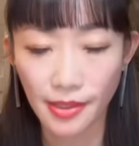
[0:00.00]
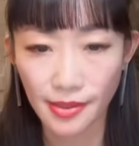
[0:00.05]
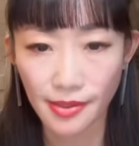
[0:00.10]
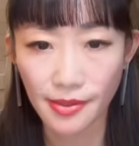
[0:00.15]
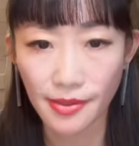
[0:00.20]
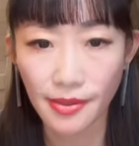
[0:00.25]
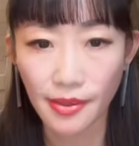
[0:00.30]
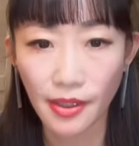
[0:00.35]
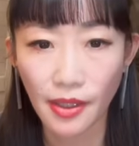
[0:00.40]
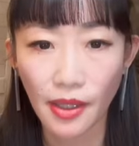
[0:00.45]

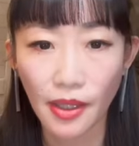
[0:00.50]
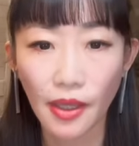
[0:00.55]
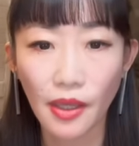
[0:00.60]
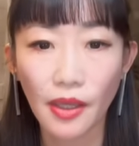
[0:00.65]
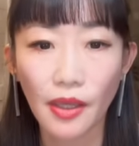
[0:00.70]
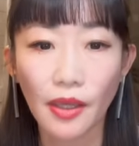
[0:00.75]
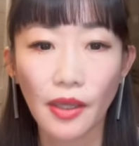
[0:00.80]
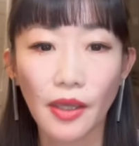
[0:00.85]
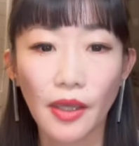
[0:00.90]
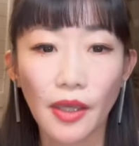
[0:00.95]
す。
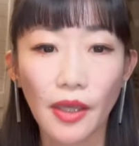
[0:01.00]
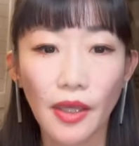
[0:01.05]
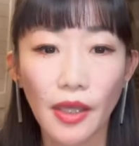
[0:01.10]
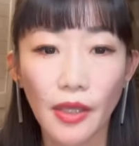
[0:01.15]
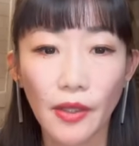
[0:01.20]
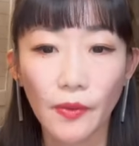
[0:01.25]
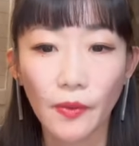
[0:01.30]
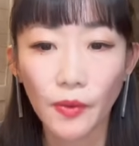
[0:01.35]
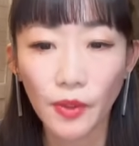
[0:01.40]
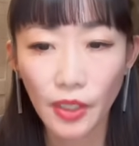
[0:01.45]

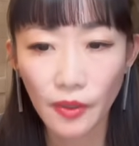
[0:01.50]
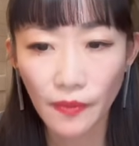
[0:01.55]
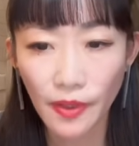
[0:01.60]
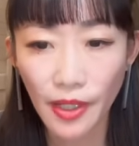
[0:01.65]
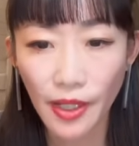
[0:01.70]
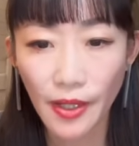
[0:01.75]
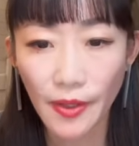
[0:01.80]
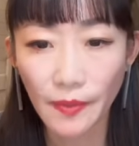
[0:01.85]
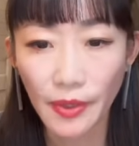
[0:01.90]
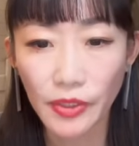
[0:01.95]
えー、これ
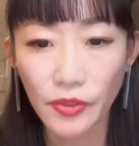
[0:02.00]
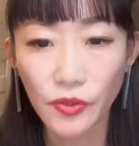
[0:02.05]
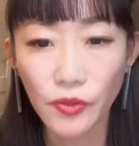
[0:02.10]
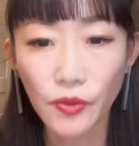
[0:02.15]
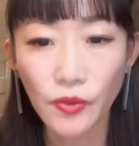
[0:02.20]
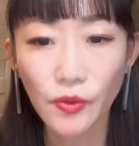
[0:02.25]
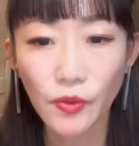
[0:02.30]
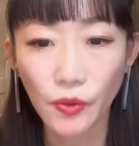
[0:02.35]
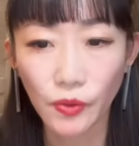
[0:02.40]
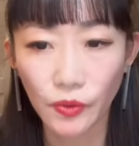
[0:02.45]
は、まあ、
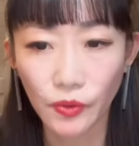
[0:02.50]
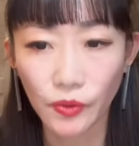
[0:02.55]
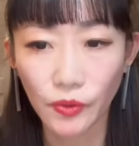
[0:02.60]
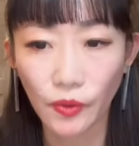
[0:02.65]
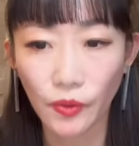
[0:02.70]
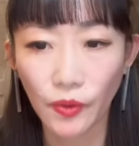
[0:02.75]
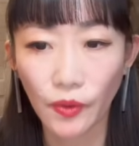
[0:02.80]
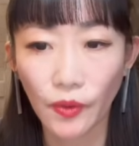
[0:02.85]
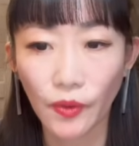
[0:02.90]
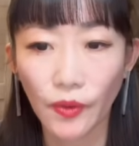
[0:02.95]
中国
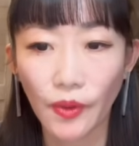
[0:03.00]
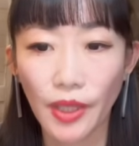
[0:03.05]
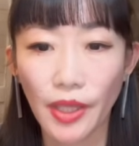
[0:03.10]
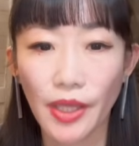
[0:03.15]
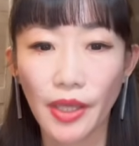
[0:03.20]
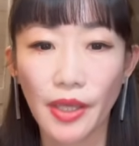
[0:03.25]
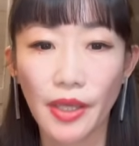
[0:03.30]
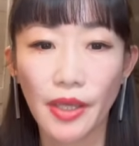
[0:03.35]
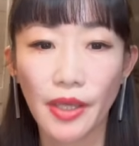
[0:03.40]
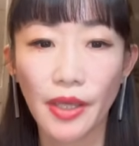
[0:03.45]
の、
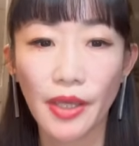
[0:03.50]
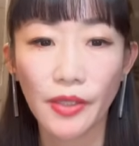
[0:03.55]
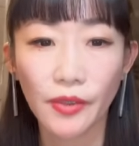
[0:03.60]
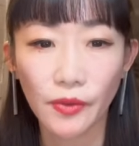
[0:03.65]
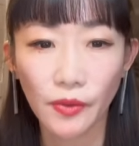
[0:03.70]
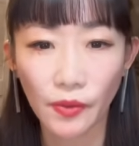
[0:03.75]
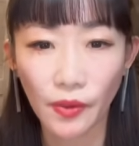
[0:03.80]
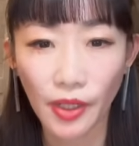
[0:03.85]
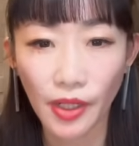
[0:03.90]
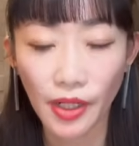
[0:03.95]
えー、影
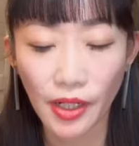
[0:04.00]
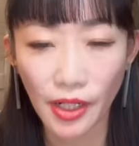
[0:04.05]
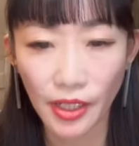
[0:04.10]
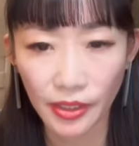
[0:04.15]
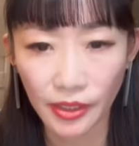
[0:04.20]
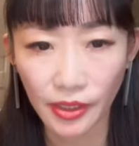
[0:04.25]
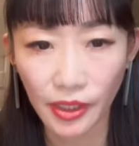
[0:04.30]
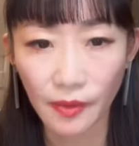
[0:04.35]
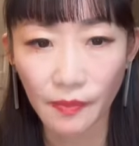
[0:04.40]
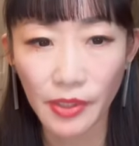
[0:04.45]
響が
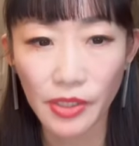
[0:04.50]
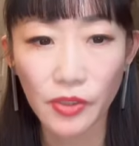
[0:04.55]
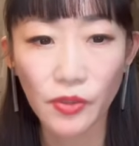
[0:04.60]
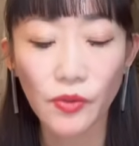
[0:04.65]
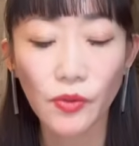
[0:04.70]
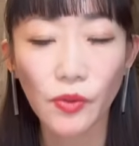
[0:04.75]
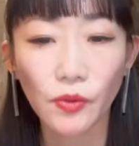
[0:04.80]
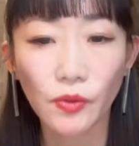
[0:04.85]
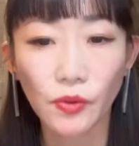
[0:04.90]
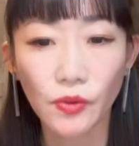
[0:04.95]
あった、まあ、中
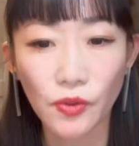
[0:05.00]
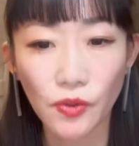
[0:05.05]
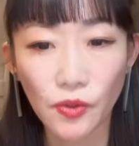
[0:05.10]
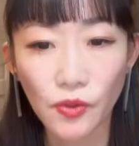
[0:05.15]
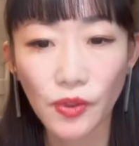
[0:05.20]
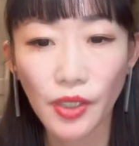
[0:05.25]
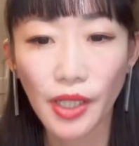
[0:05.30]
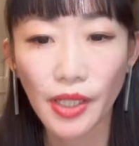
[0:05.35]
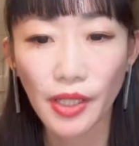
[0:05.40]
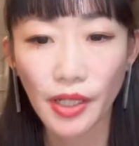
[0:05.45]
国の仲
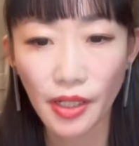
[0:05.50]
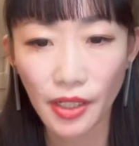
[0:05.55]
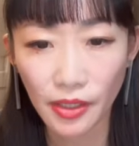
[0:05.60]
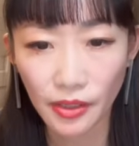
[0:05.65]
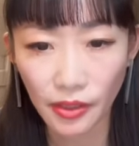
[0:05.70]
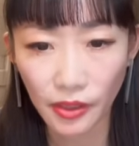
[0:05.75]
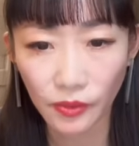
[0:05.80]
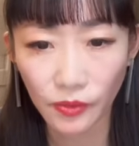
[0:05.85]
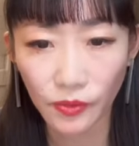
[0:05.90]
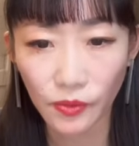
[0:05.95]
介があっ
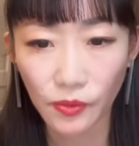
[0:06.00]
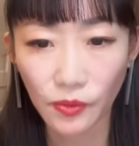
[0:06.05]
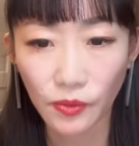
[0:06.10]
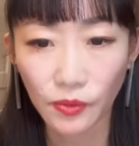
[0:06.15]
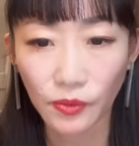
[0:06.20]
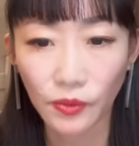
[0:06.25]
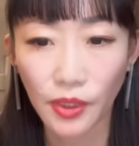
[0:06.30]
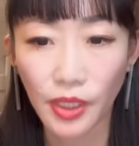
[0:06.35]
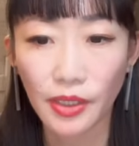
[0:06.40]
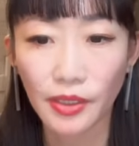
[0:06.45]
たというこ
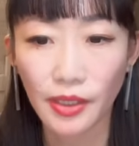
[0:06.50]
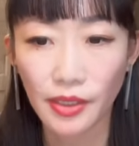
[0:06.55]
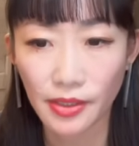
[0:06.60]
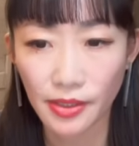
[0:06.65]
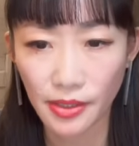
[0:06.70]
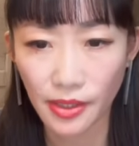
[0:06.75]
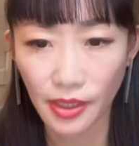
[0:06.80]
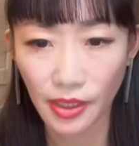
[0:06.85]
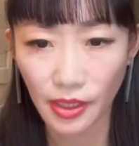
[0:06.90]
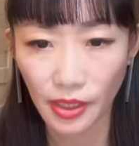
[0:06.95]
となんで
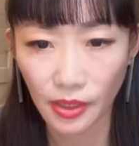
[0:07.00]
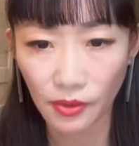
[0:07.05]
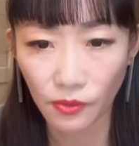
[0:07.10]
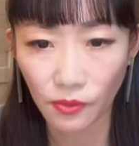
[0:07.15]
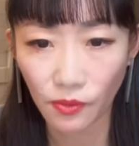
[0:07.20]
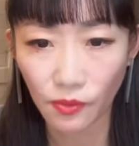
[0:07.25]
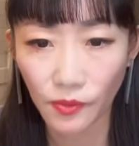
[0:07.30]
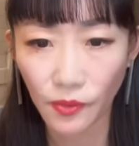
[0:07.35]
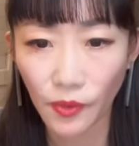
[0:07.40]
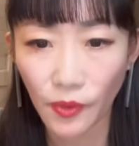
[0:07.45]
すけれ
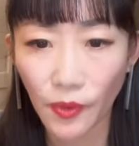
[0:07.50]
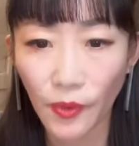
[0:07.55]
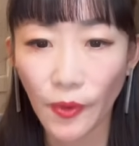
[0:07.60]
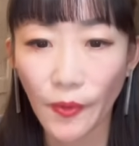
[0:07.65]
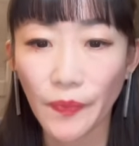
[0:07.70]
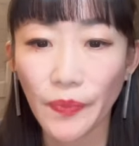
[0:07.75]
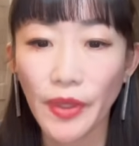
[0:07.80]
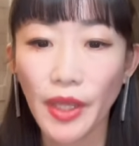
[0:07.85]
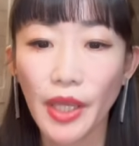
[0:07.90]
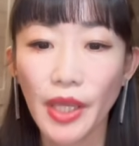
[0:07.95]
ど
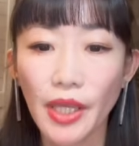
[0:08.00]
も、